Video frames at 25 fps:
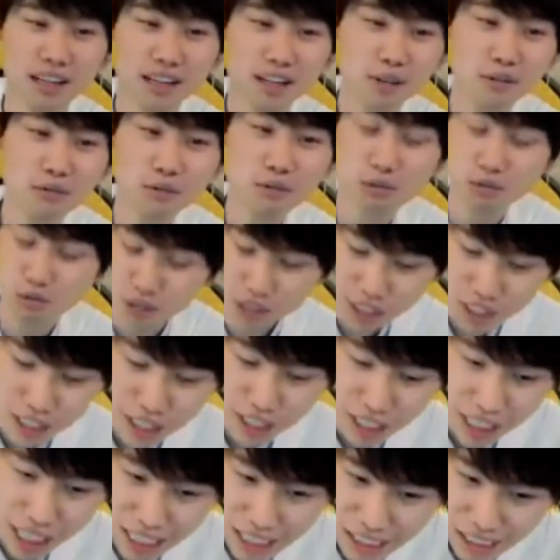我觉得
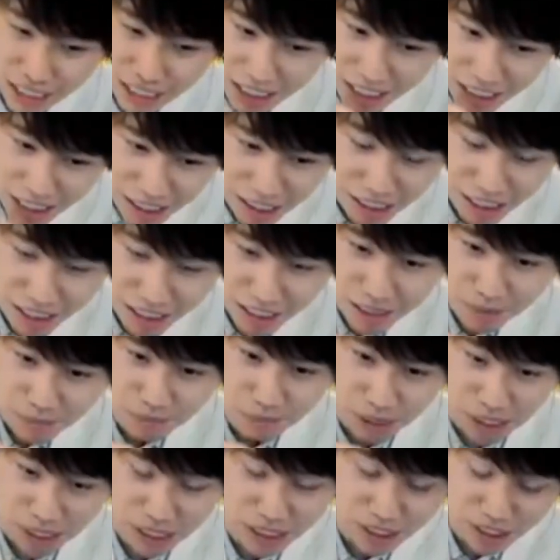这才是正
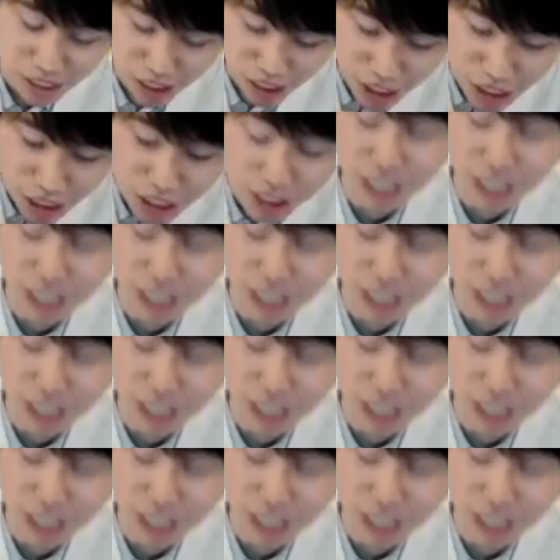平这正